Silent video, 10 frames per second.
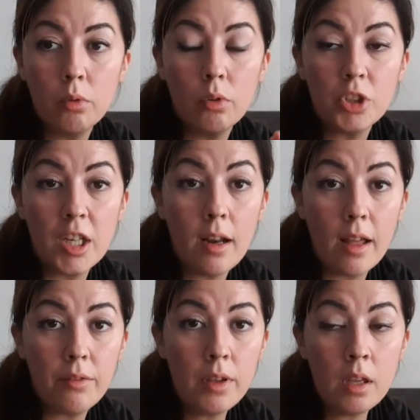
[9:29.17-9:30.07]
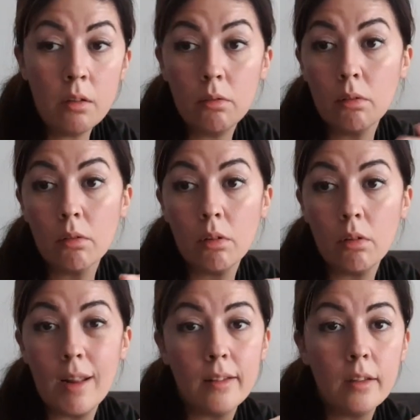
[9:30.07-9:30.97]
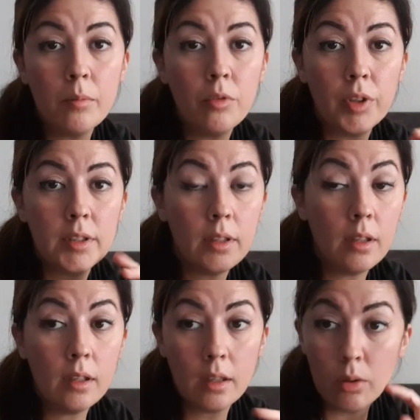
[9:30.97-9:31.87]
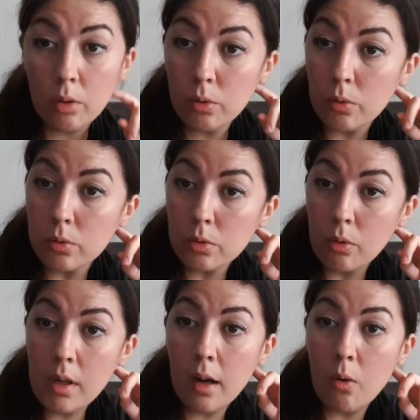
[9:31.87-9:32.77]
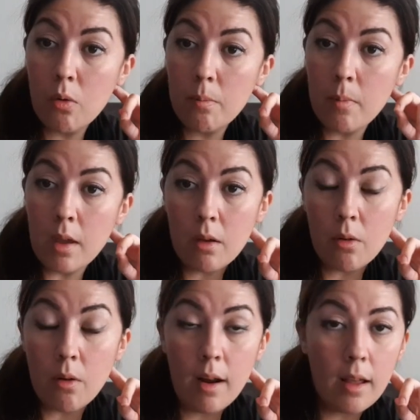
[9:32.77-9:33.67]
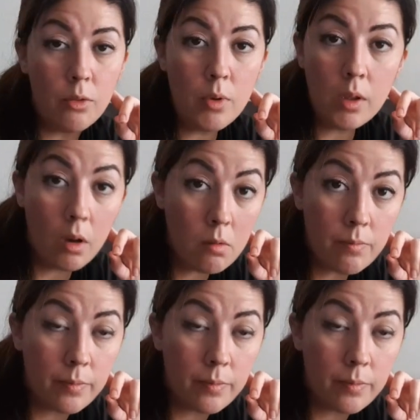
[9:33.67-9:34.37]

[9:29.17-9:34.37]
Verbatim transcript: Euh, je l'ai lavée, donc euh, elle était tellement fatiguée qu'elle dort dans son lit là-haut. Mais euh, la nuit, non.